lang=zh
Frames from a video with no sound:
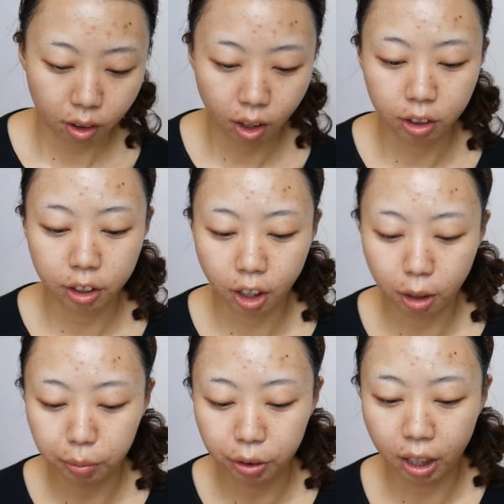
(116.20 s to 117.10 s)
那接下来
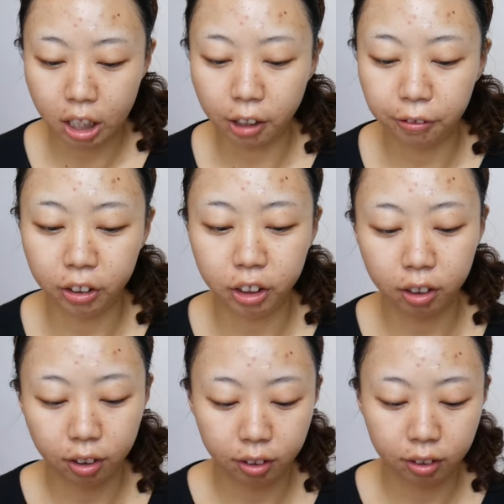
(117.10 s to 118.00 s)
我们就来上粉底
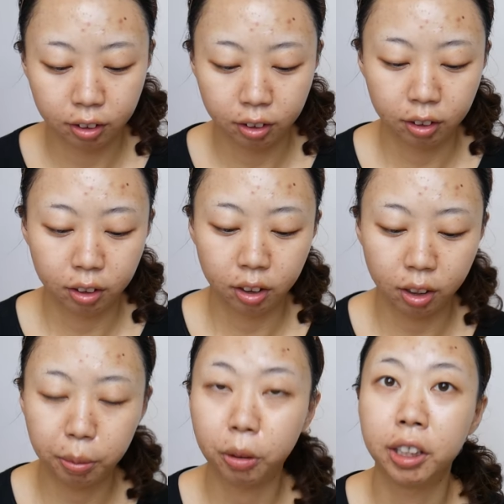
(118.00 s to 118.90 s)
了，
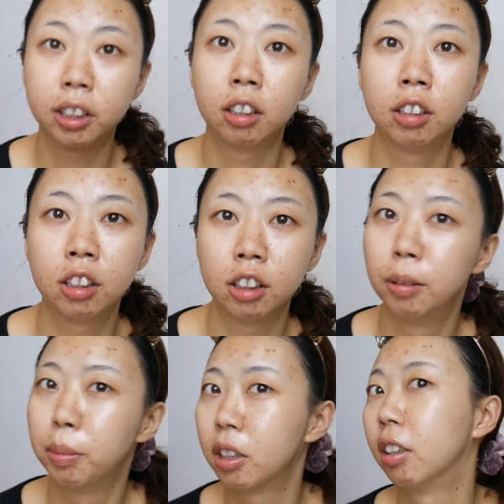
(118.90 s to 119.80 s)
哎，不管颜色适合
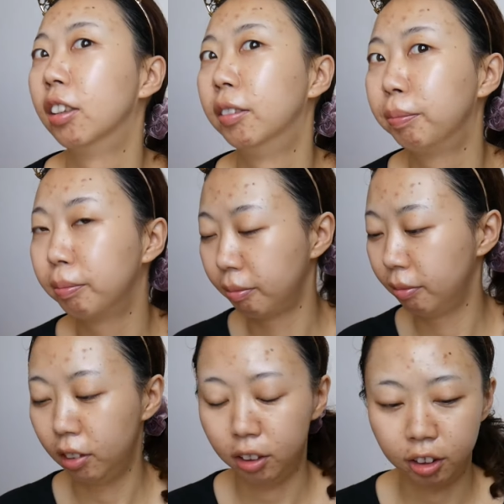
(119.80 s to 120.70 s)
不适合，
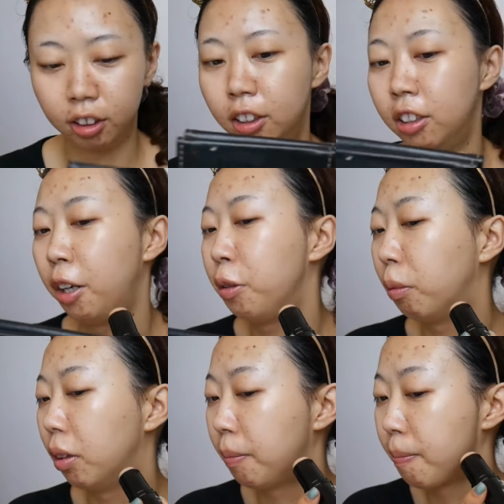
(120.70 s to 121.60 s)
只能这样用
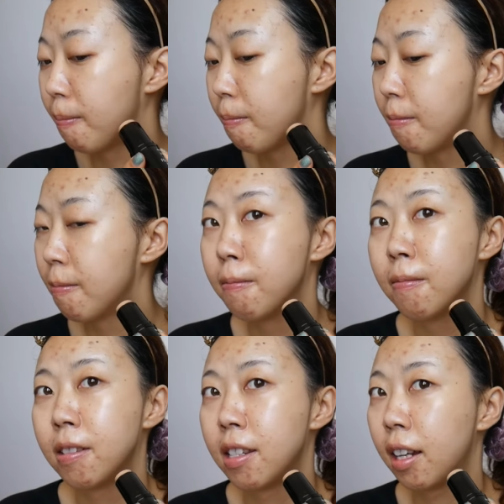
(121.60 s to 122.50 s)
了。
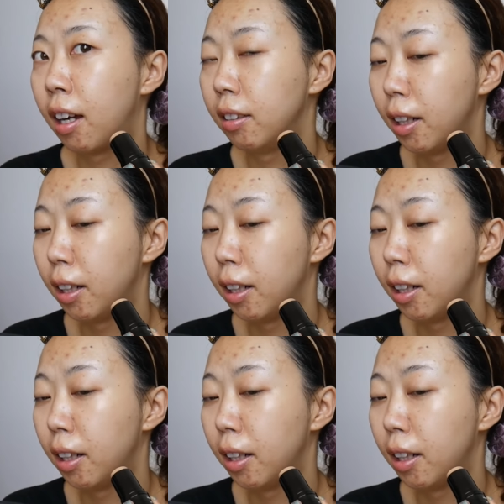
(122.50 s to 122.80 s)
先看一